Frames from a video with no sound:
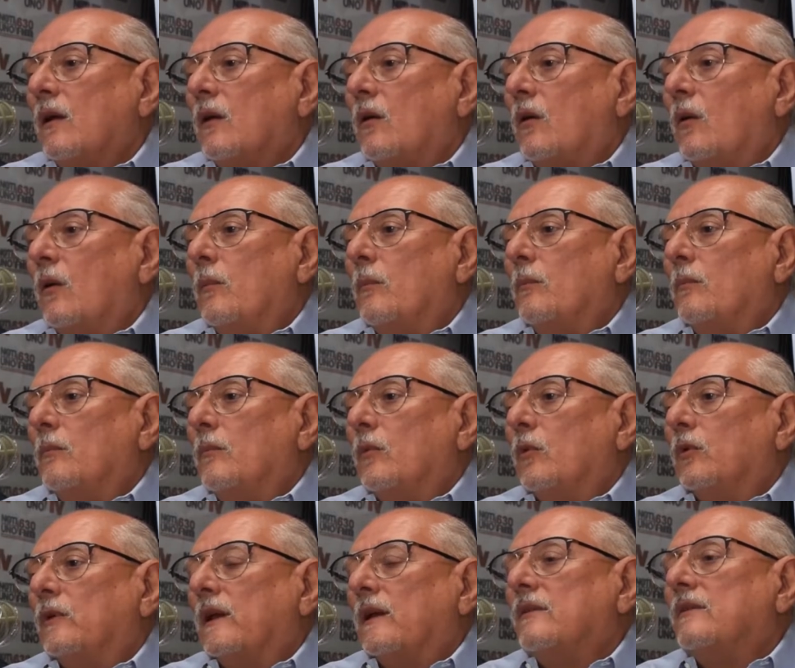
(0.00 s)
con,
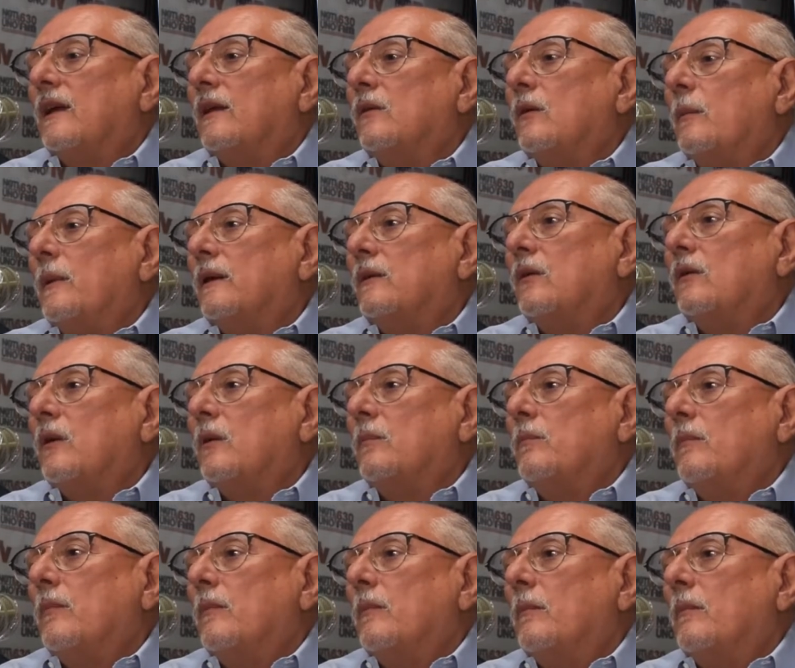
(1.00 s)
utilizando métodos
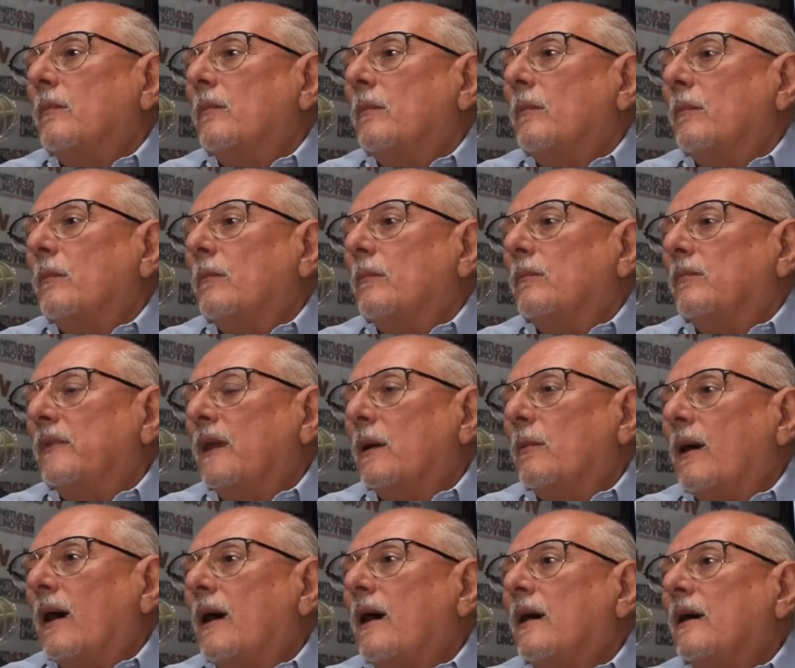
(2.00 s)
de
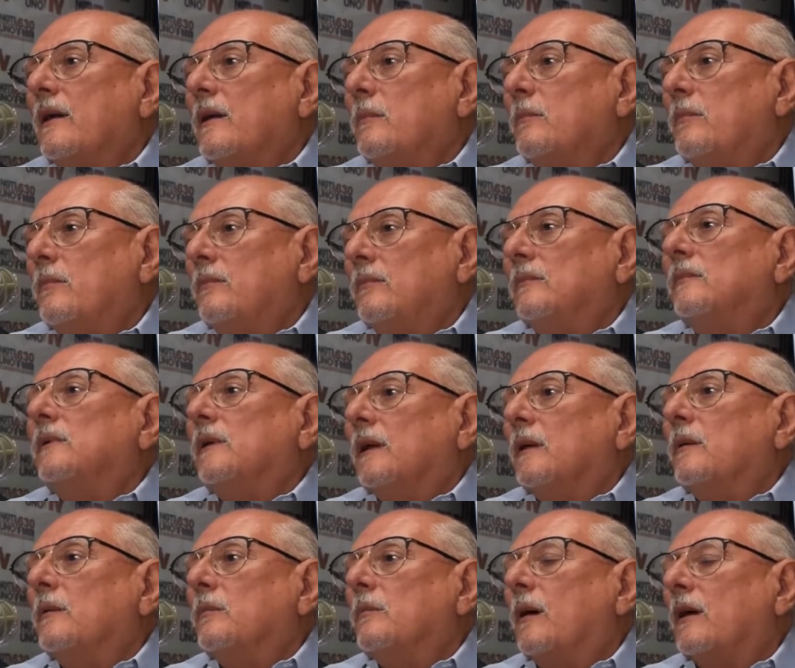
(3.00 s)
baja
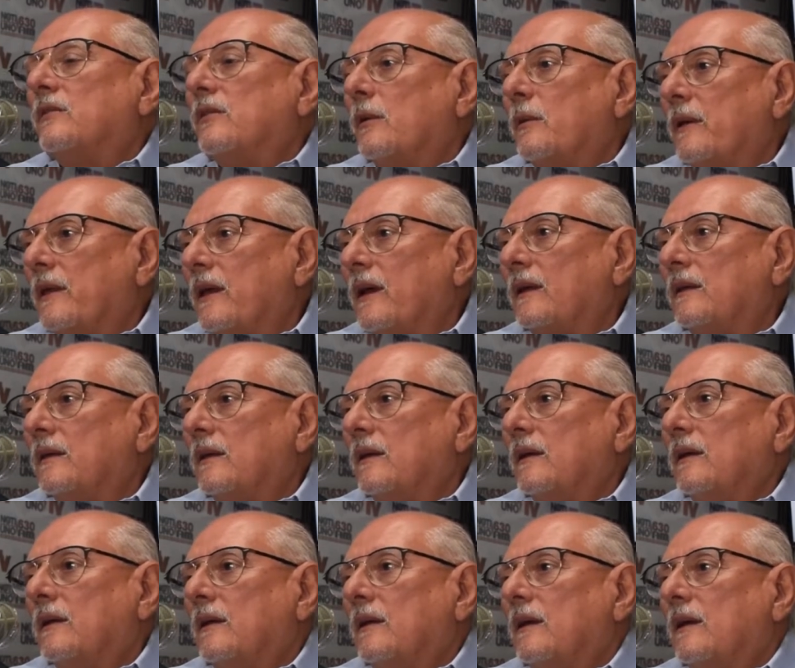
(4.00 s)
invasividad
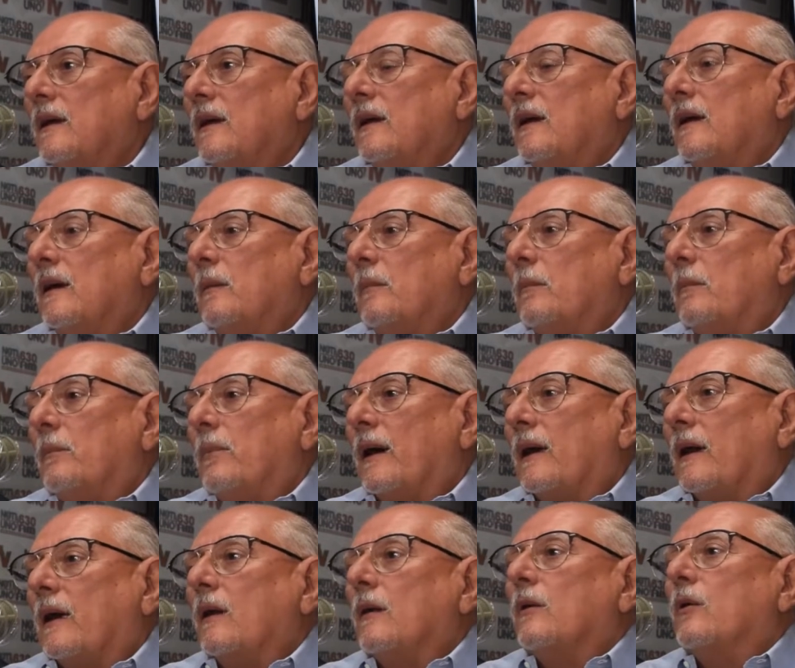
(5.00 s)

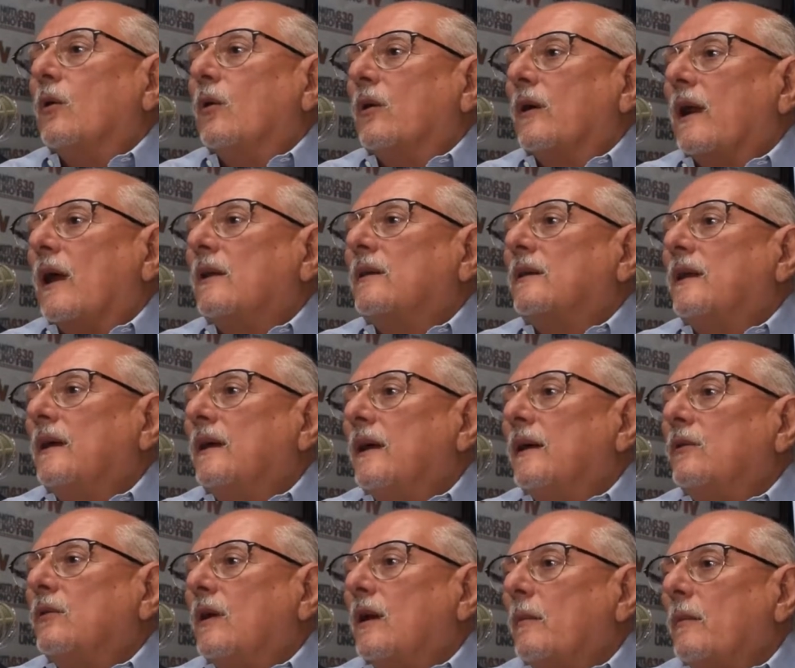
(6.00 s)
para lograr
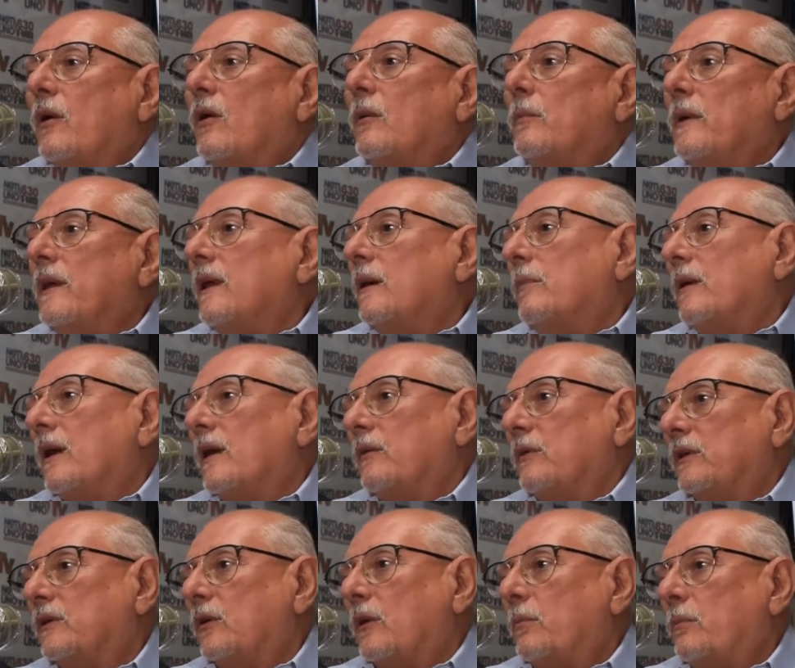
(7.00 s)
tener una mejor vida para
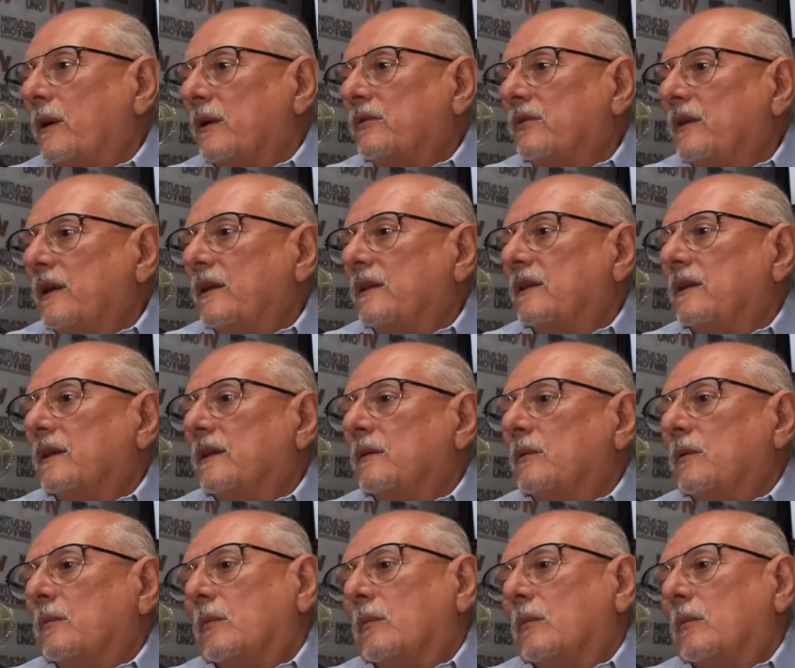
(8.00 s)
nuestros pacientes.